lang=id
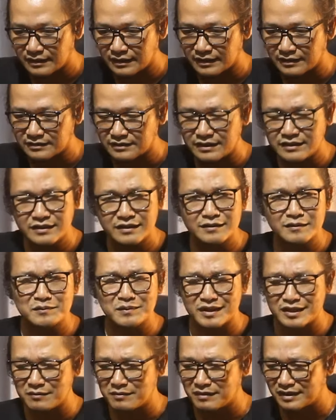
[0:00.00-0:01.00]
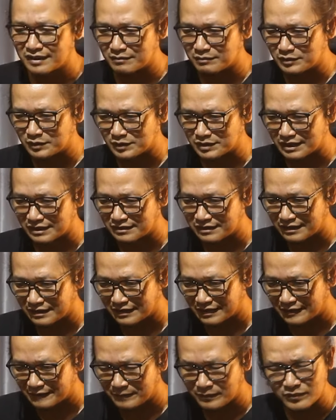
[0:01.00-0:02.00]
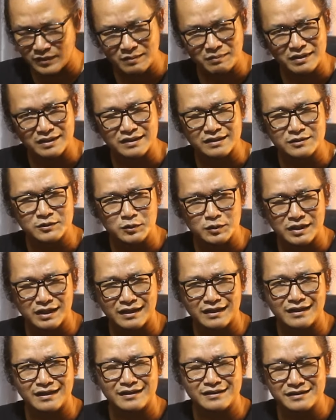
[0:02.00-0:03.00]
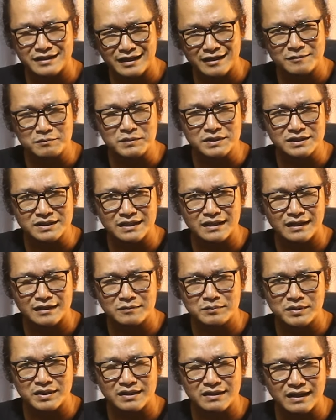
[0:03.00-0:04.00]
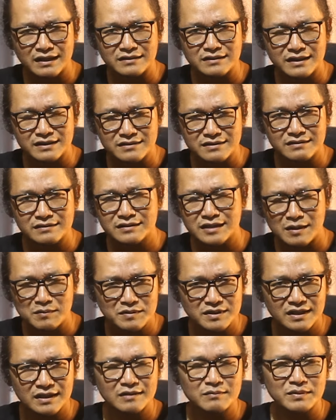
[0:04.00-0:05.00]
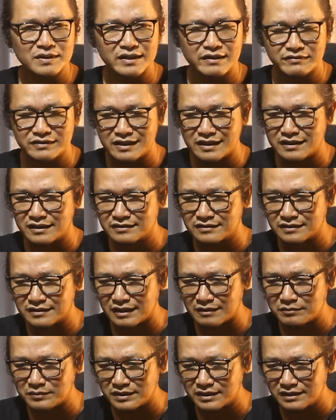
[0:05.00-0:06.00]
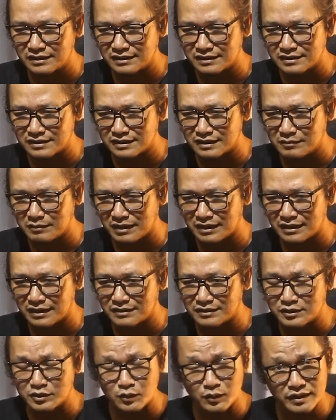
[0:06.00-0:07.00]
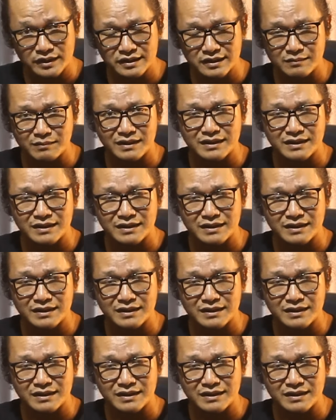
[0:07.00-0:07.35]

Nah jadi bagaimana menurut anda ya? Padahal juga ya menjelang pilkada serentak menjelang pendaftaran tetapi di sini malah dicuekin.